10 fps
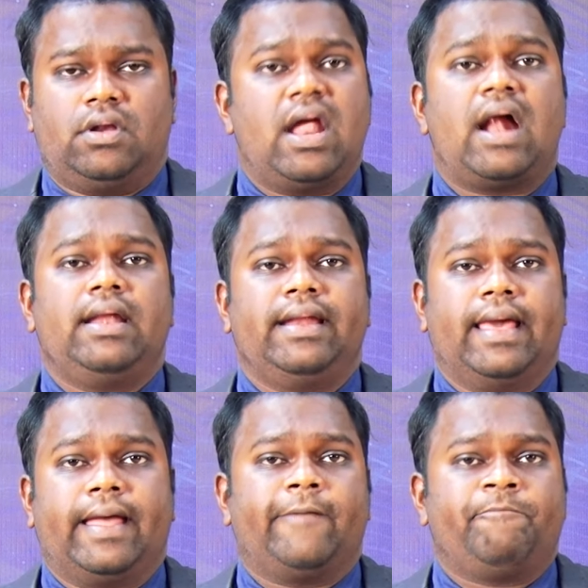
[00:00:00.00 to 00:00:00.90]

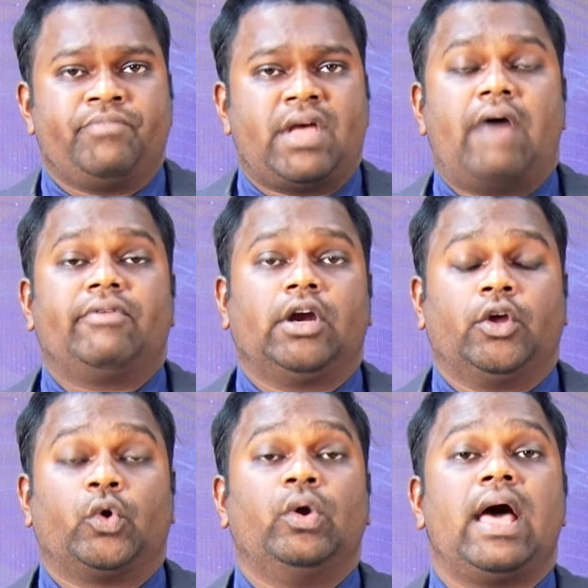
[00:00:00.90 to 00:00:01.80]
நாளிலே
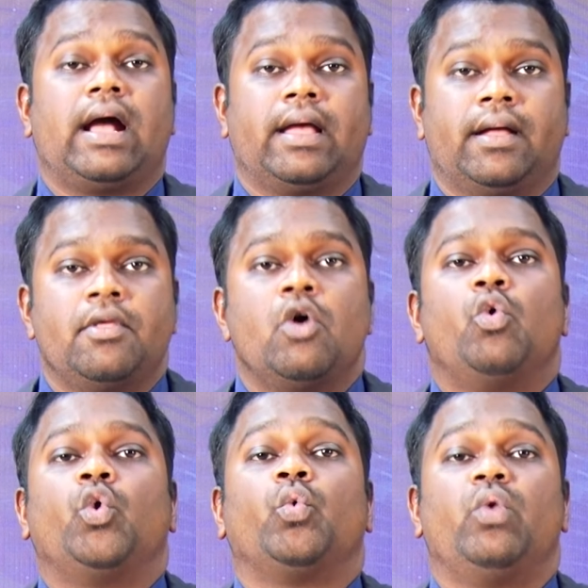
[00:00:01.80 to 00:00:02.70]
அவர்களுக்குள்ளாக
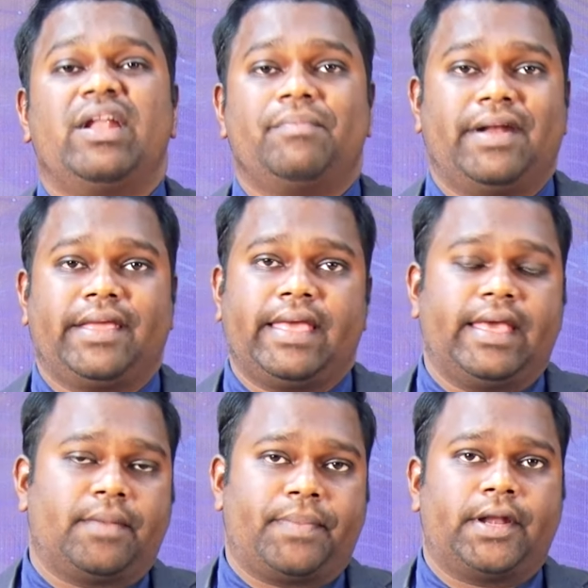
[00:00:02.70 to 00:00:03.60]
ஒரு உடன்படிக்கை
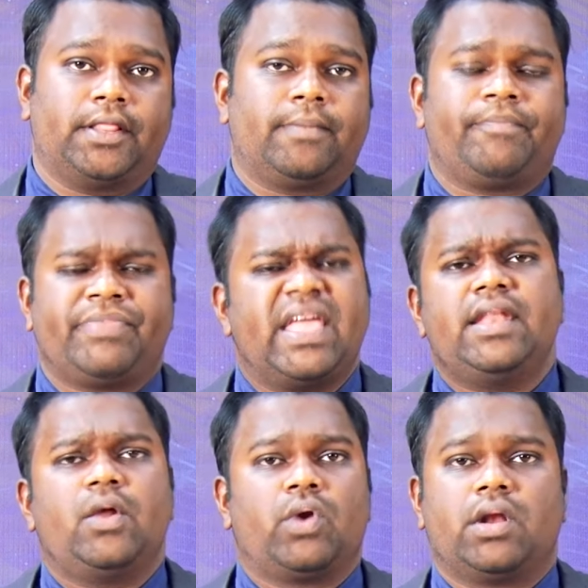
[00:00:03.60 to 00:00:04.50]
ஏற்பட்டது
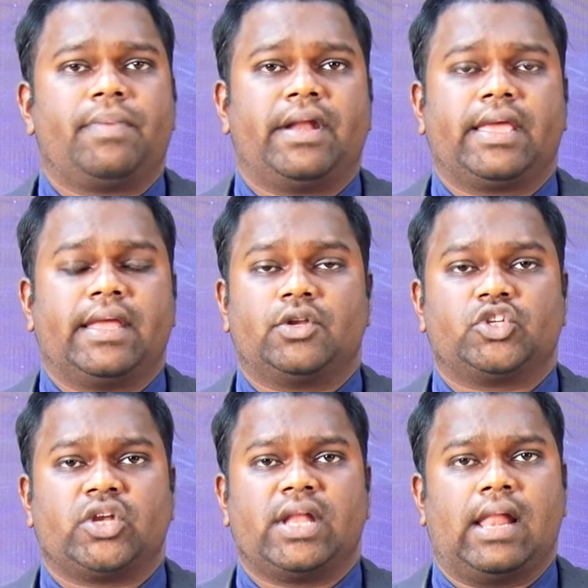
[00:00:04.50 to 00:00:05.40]
என்ன உடன்படிக்கை என்று
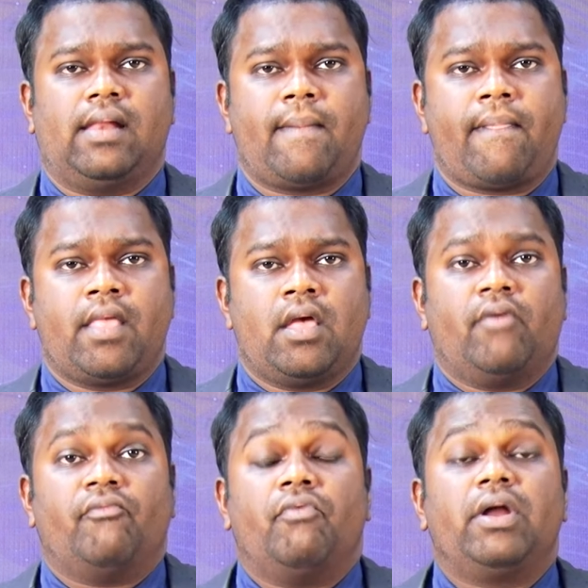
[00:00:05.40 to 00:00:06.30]
சொன்னால்
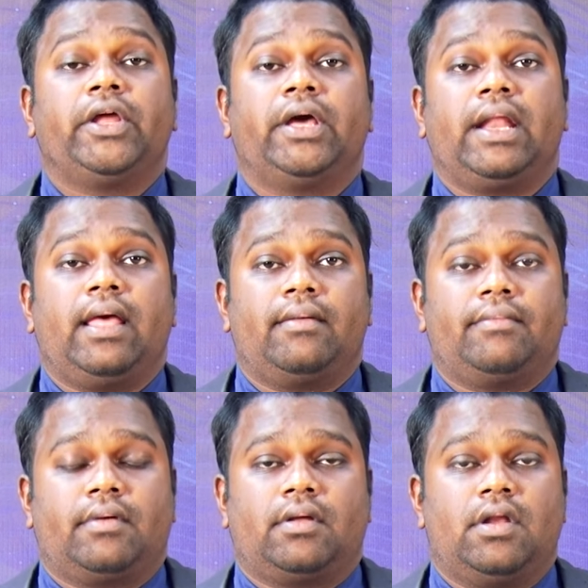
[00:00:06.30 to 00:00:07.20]
வருகிற
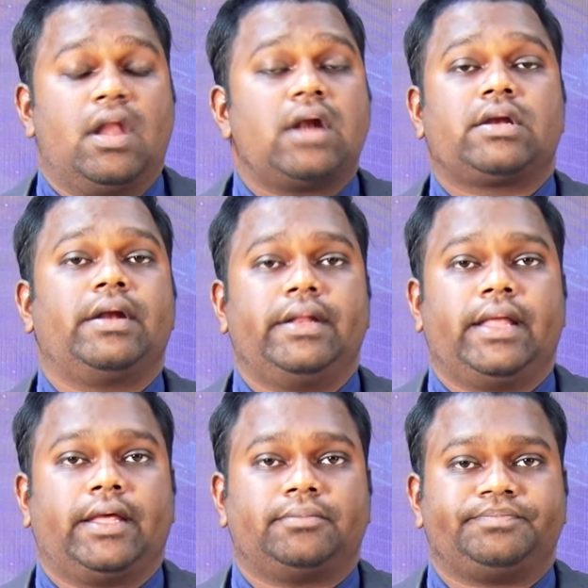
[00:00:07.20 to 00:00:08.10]

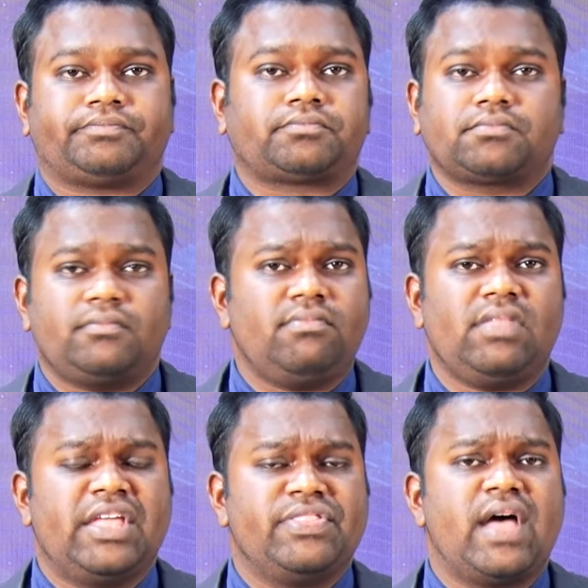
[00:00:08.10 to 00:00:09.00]
நாட்களிலே
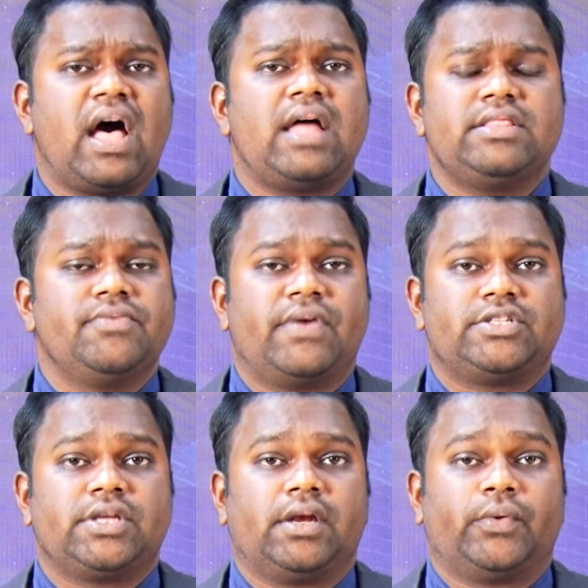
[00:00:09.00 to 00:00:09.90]
இந்த
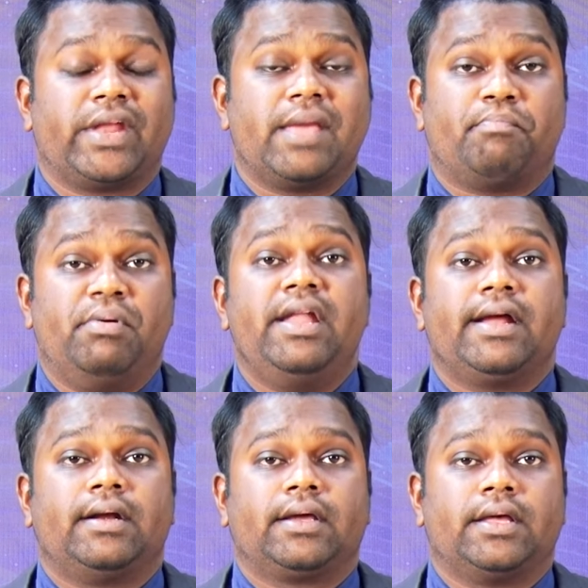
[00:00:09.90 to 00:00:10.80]
ஆதிவாசிகளுடைய
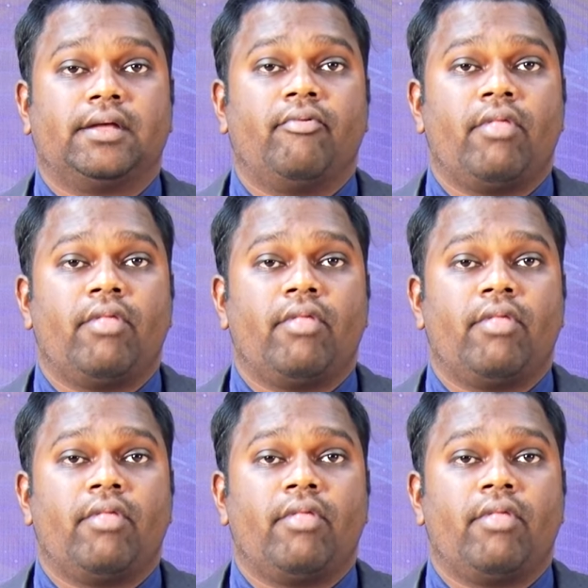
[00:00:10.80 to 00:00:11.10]
பிள்ளைகளுக்கு